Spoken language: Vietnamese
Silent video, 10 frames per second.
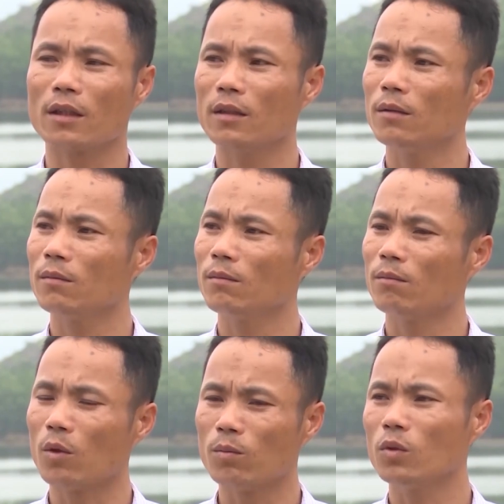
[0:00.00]
cái
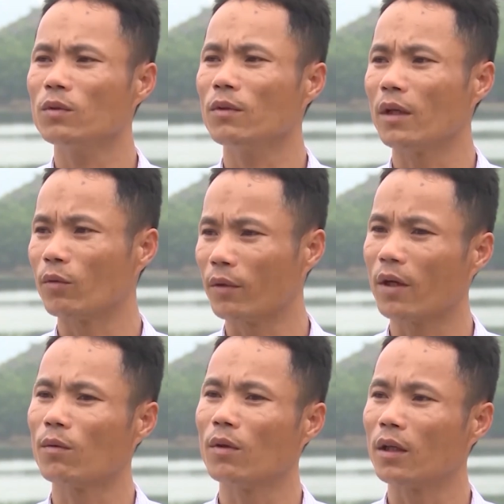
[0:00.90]
mong muốn và nguyện
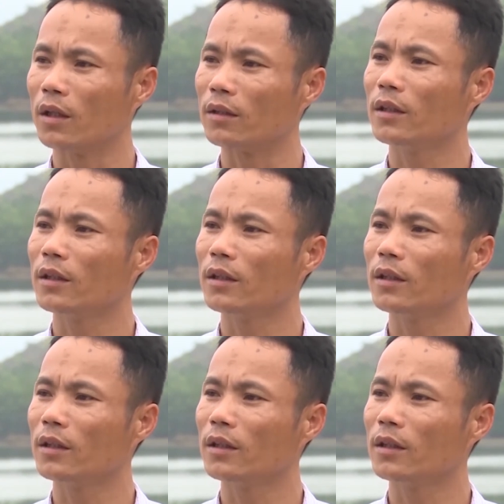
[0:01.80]
vọng của cử